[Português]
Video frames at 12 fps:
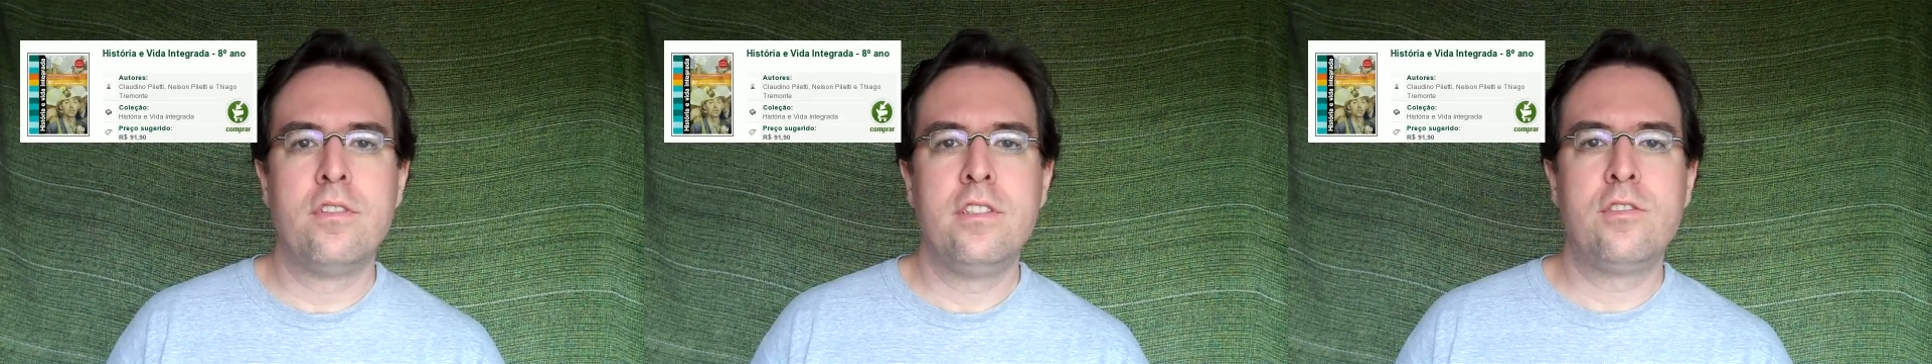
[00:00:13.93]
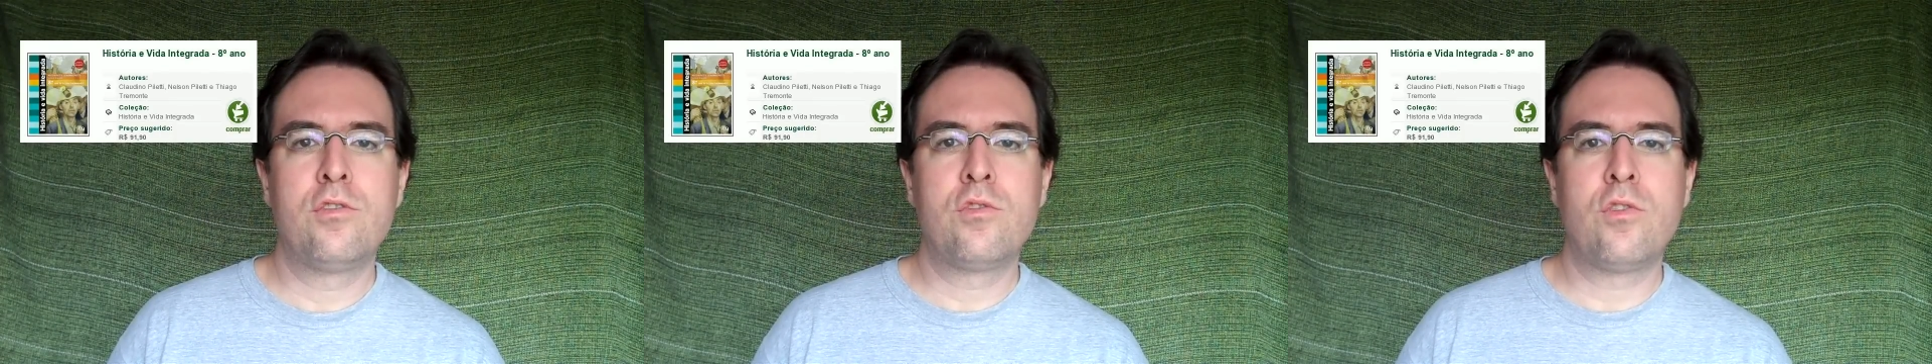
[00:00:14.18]

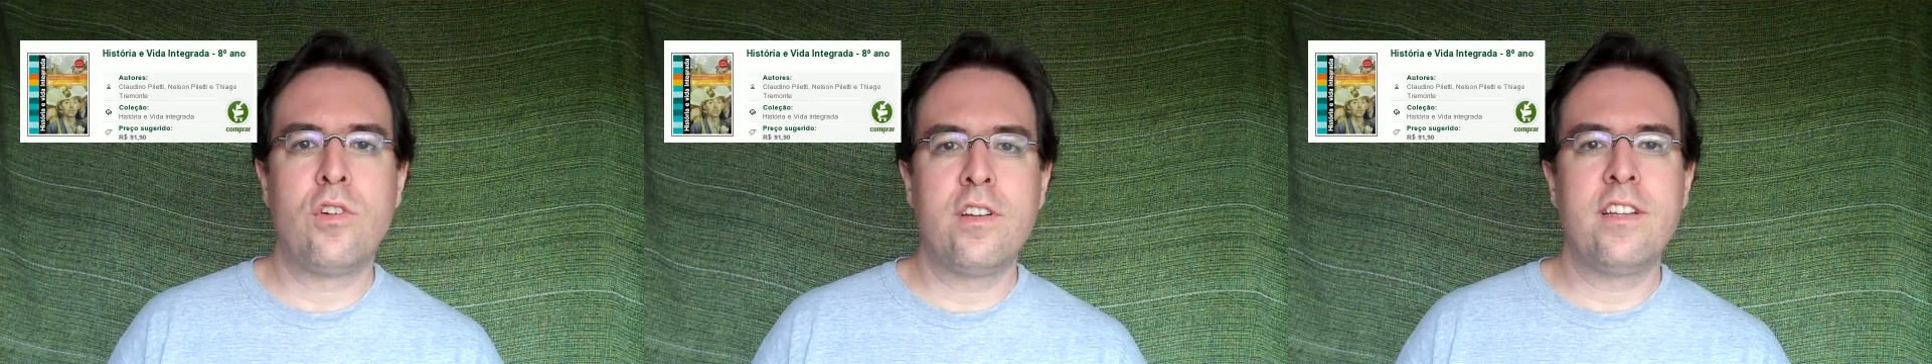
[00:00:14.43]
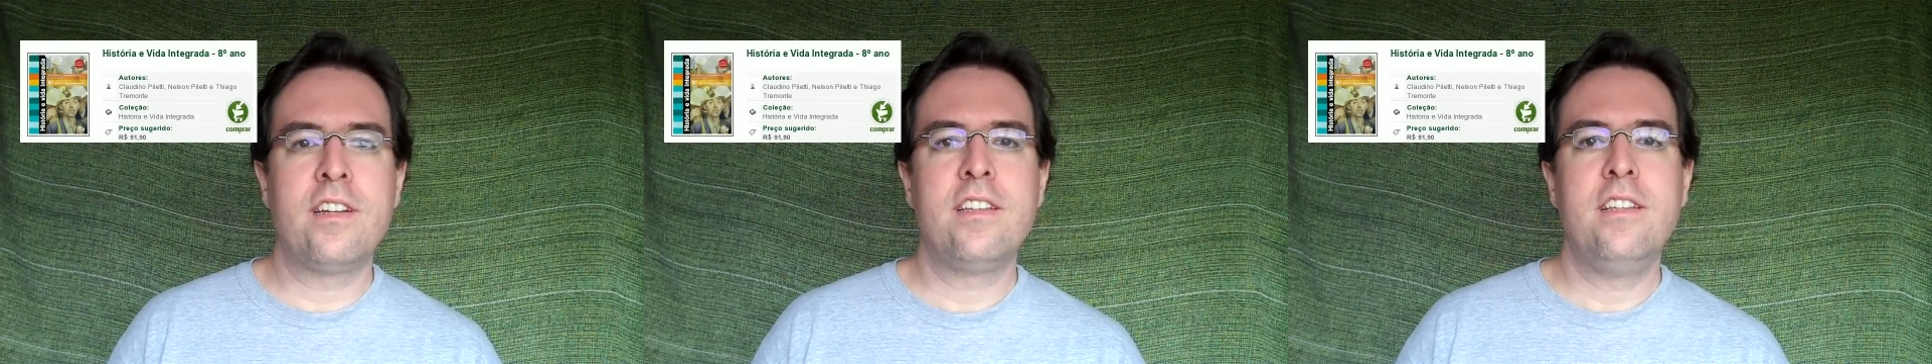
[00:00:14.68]

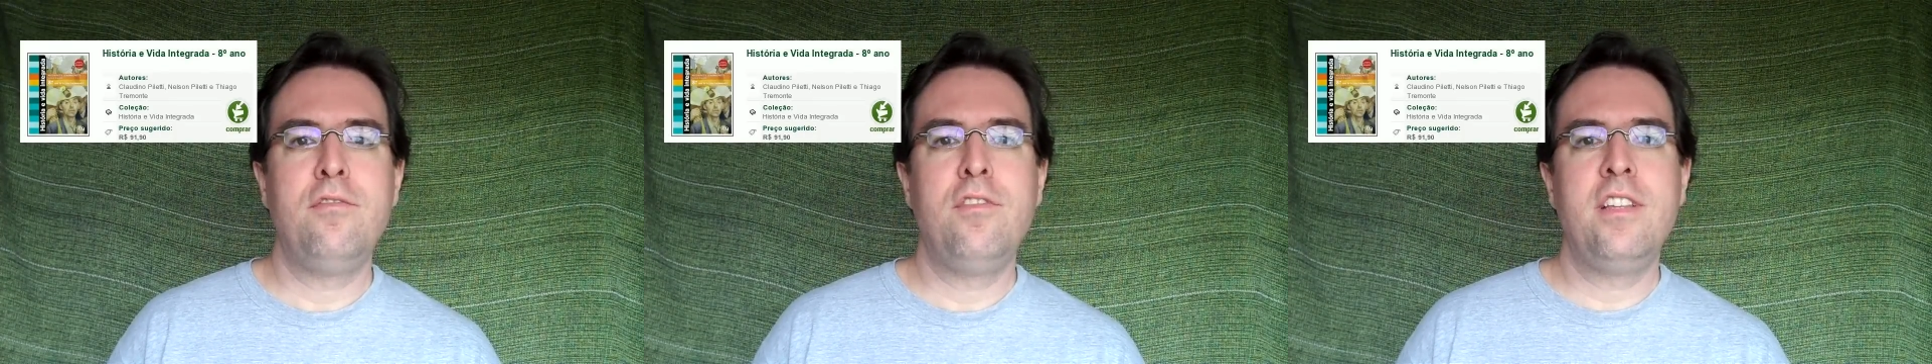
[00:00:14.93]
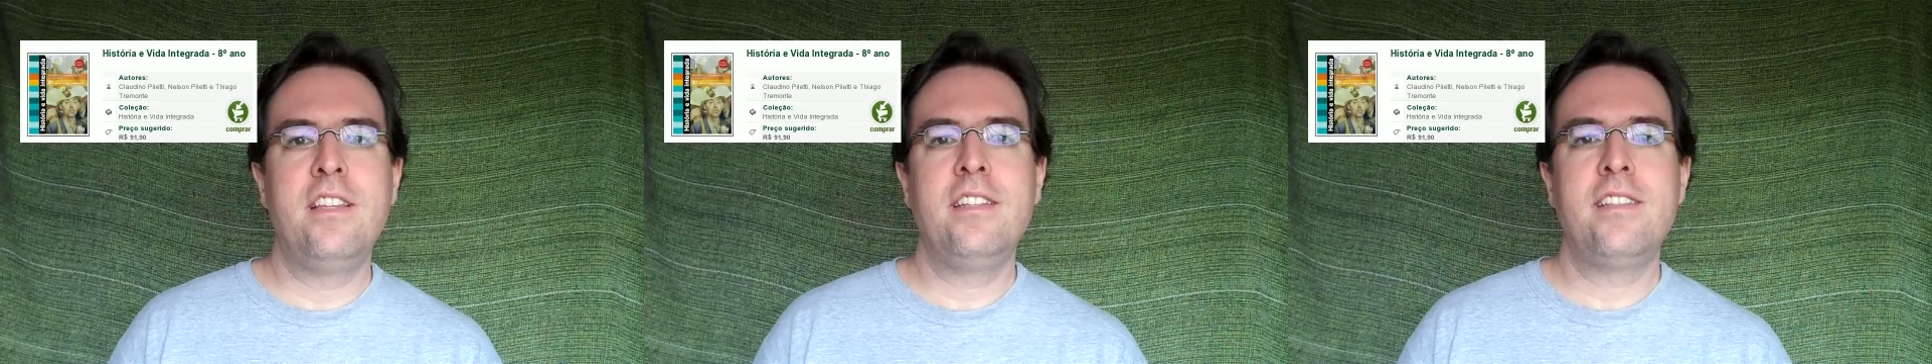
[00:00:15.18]
História e
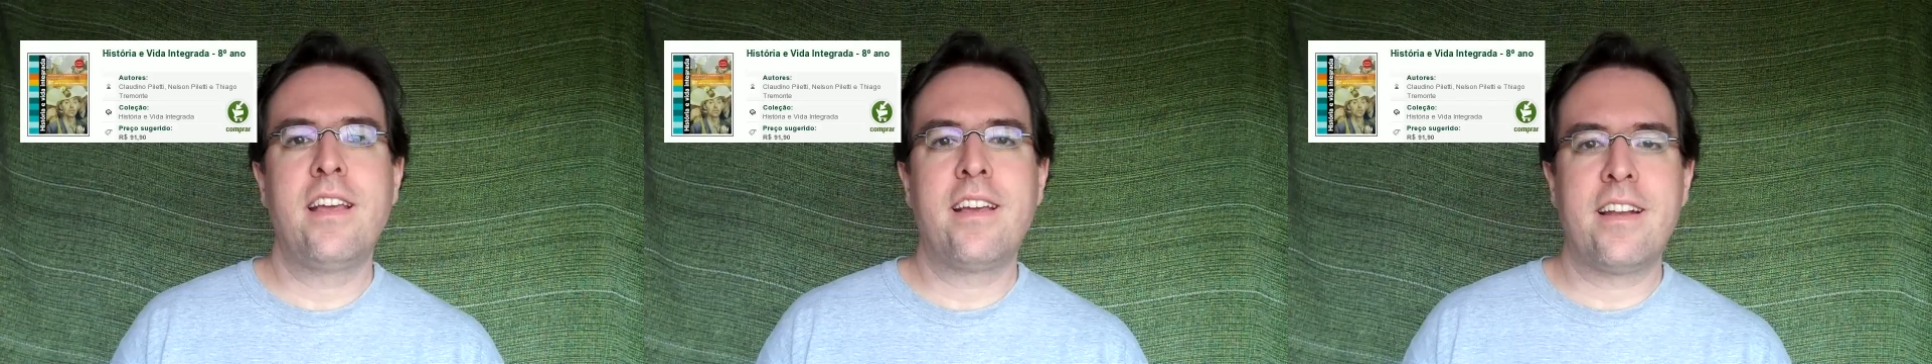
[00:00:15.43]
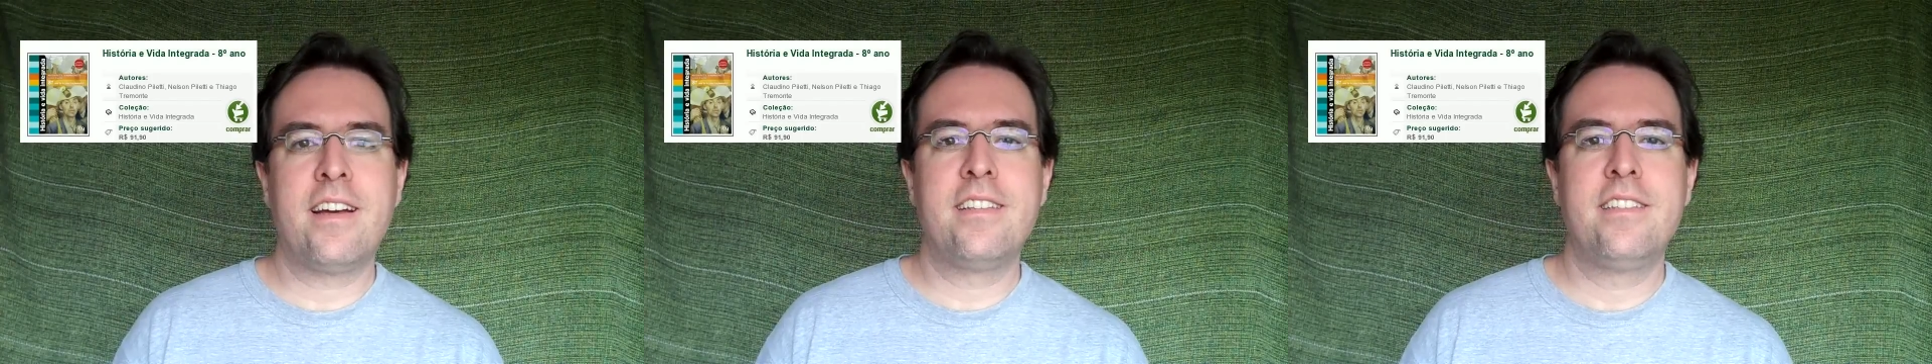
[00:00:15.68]
Vida
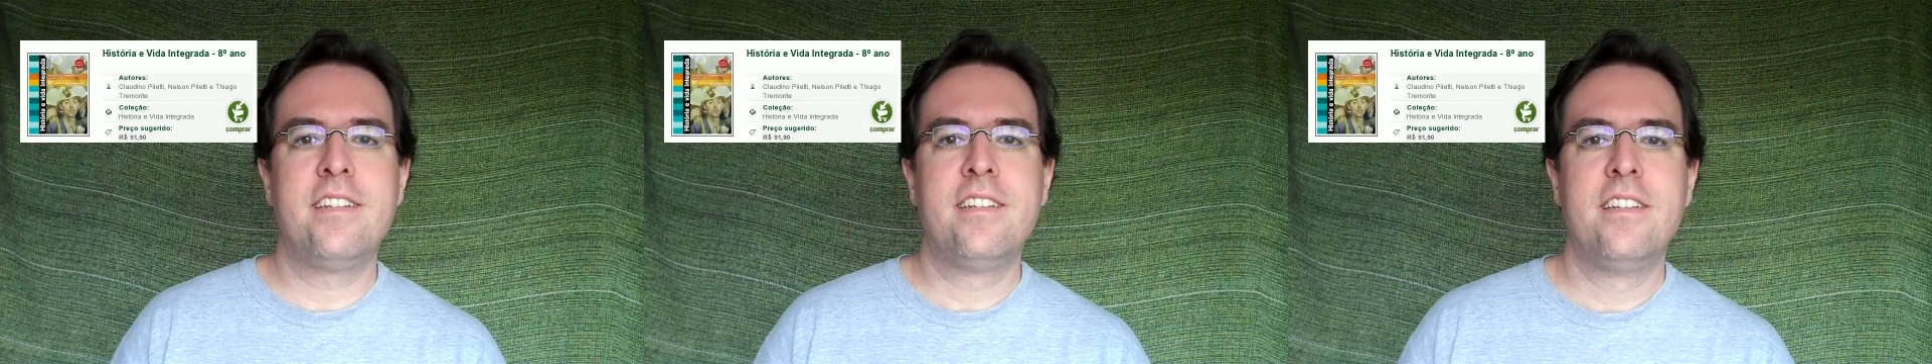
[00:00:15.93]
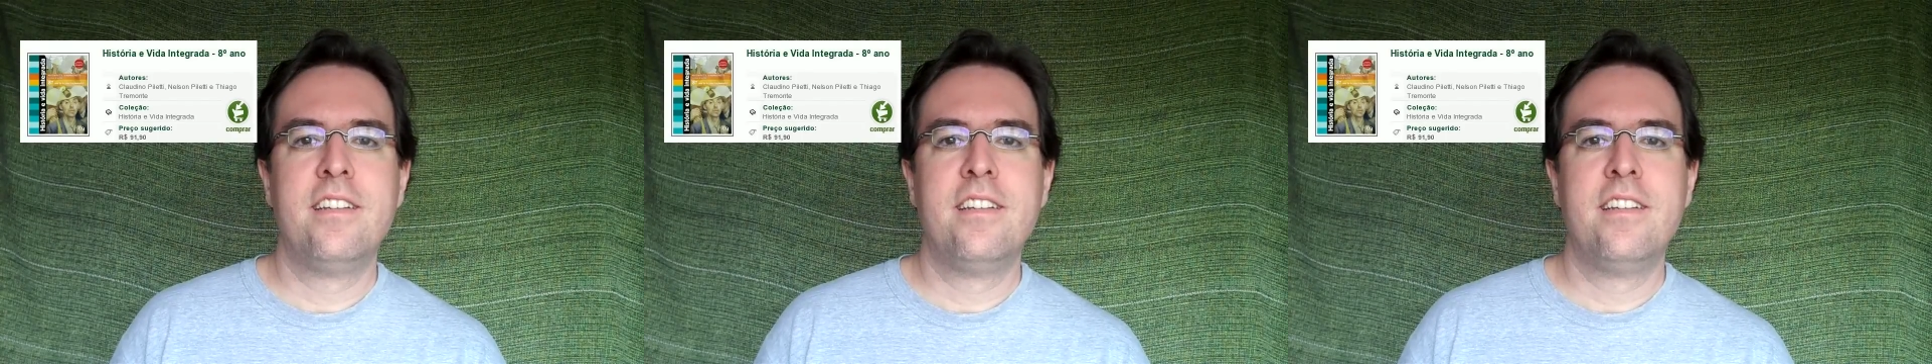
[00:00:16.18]
Integrada,